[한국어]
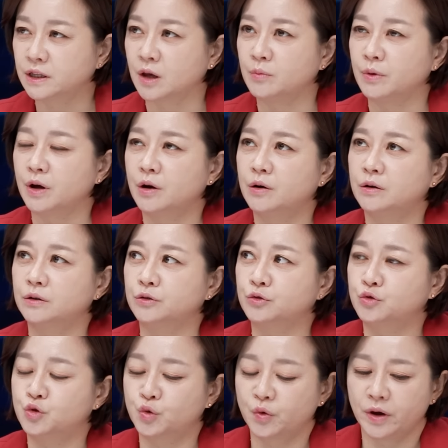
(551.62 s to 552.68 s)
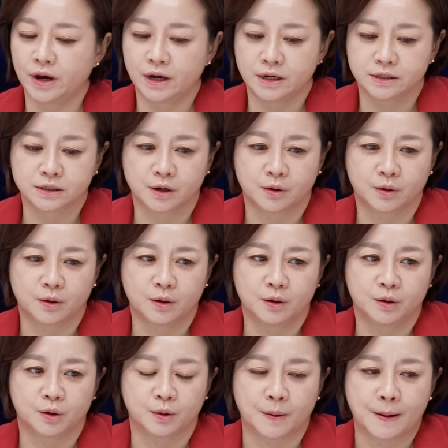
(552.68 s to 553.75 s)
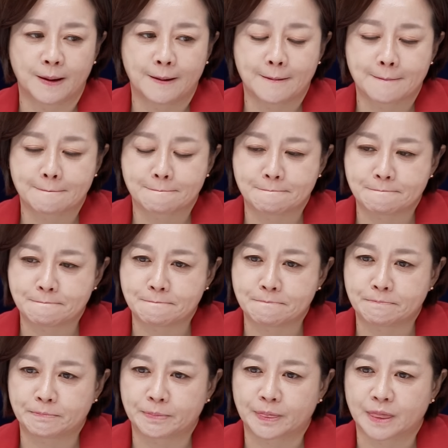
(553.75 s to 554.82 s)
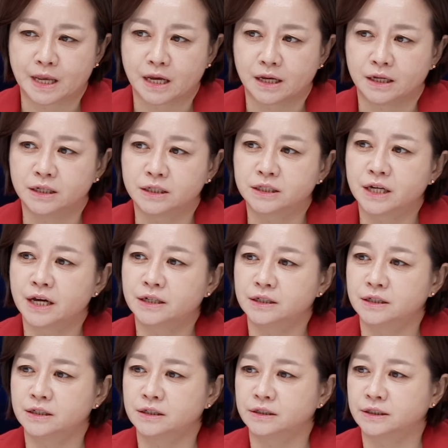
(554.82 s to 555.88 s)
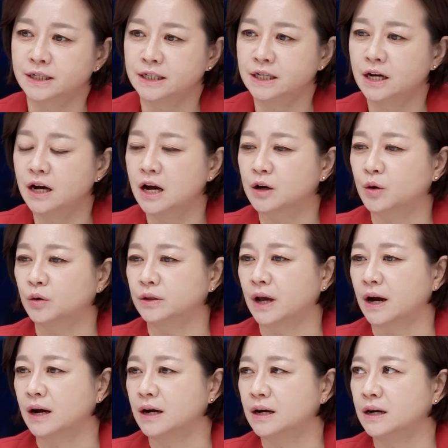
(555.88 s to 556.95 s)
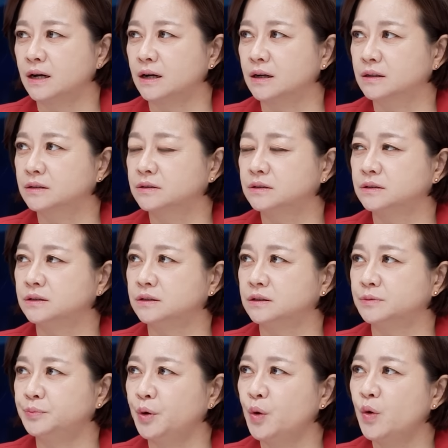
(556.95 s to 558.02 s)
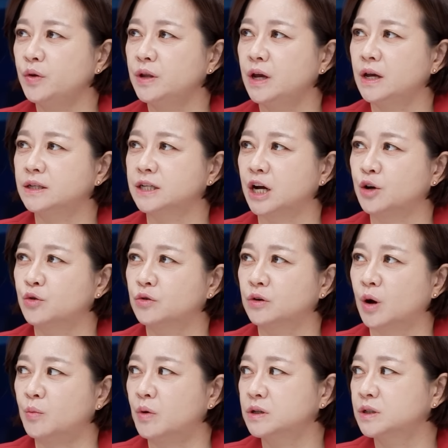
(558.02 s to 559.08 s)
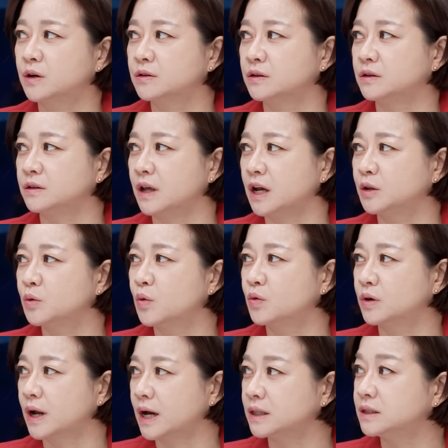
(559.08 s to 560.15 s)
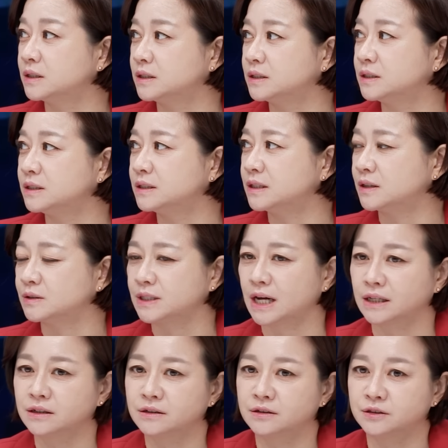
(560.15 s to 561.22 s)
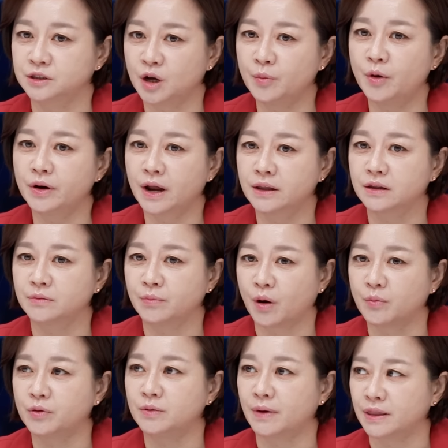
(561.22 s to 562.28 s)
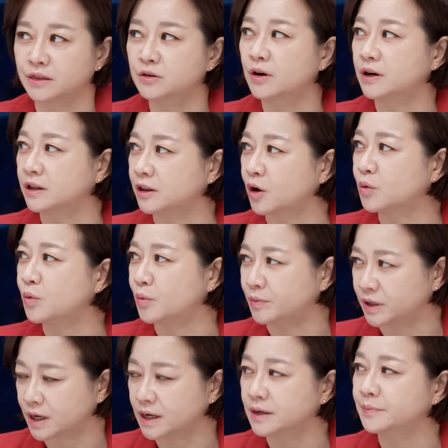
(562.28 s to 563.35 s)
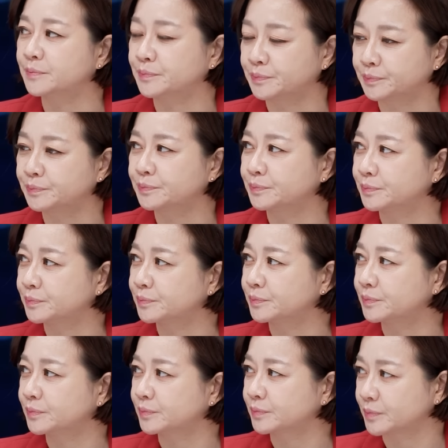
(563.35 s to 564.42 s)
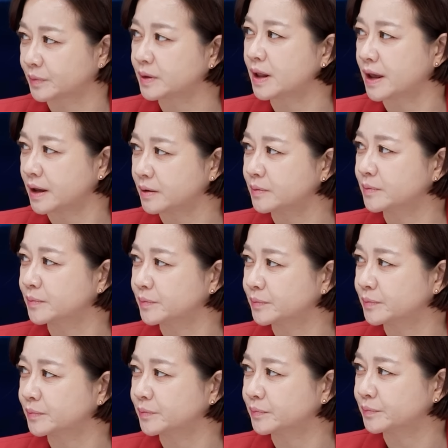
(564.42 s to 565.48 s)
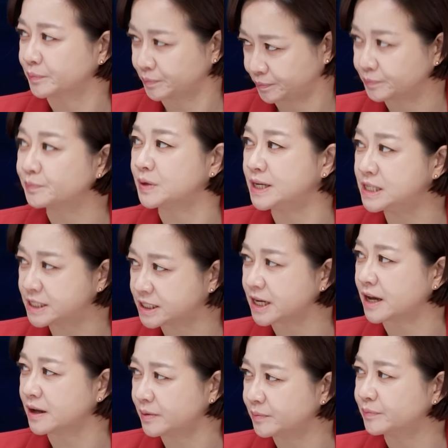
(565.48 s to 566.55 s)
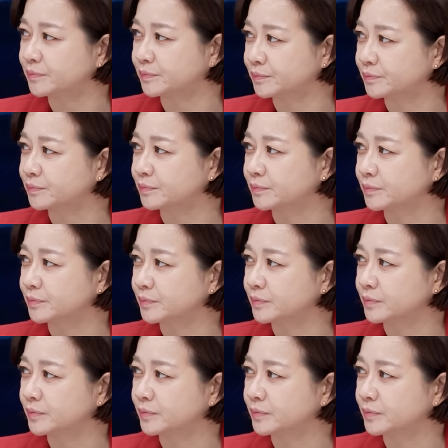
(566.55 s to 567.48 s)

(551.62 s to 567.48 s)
되면 국회에서 음, 일제를 찬양하거나 그 표현의 자유를 넘어서는 행동을 하는 어, 자들은 처벌하는 법을 만들어야 된다고 봅니다. 일본이 아니고 일제. 네. 일제, 일제. 예, 일제. 일제. 네, 요거 헷갈리지